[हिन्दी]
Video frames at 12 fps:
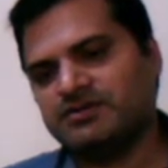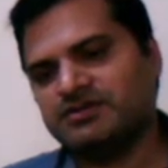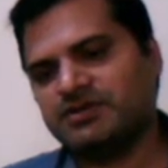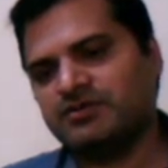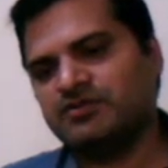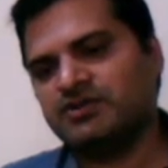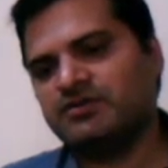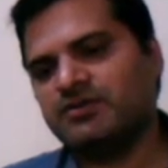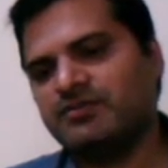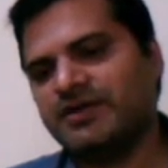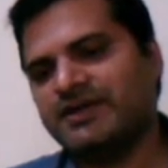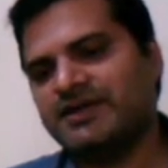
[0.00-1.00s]
चारों तरफ
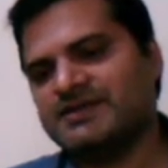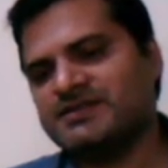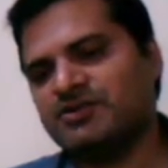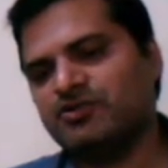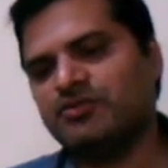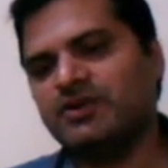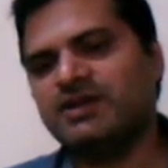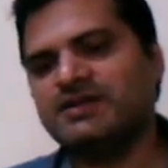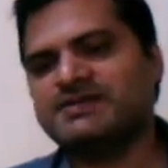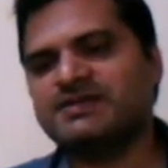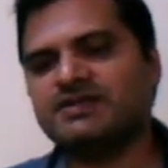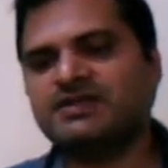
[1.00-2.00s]
हम एक ऐसा डोमेन
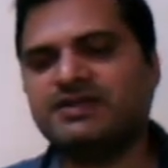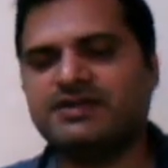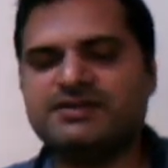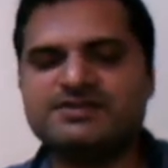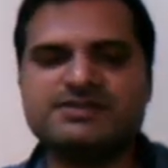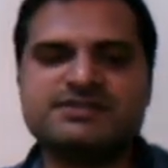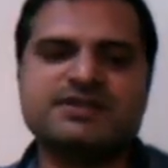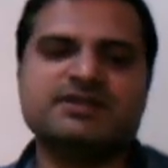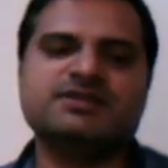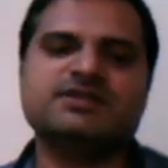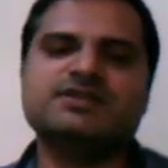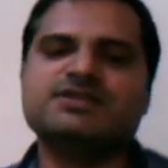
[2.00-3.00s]
ले सकते हैं जिसके
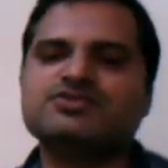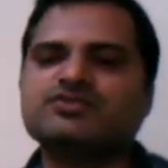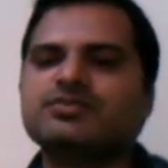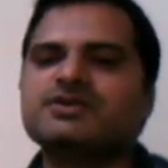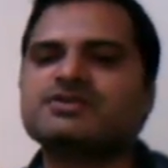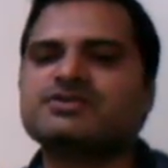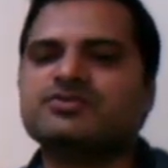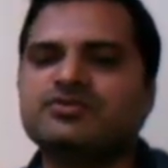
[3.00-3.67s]
अंदर ये जो फंक्शन